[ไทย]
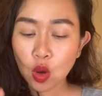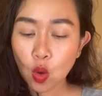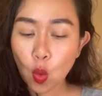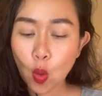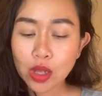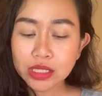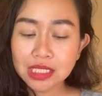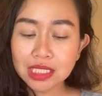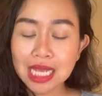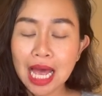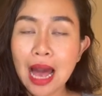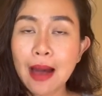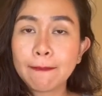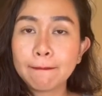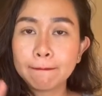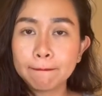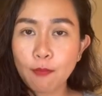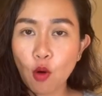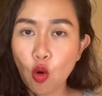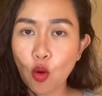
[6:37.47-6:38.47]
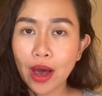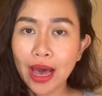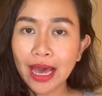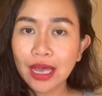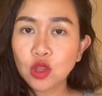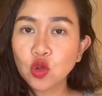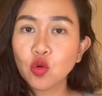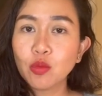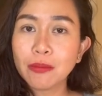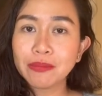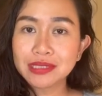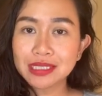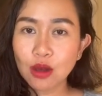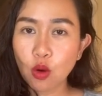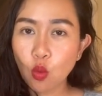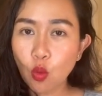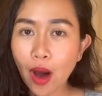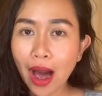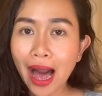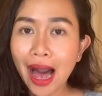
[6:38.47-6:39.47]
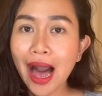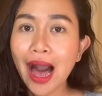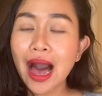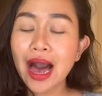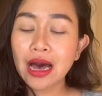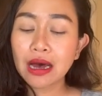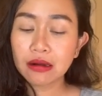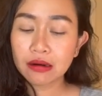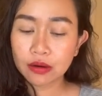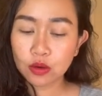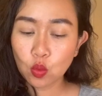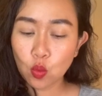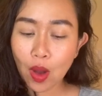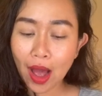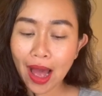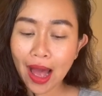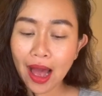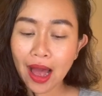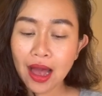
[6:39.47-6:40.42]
ควรจะทำปกให้ดูแบบสว่าง หรือว่า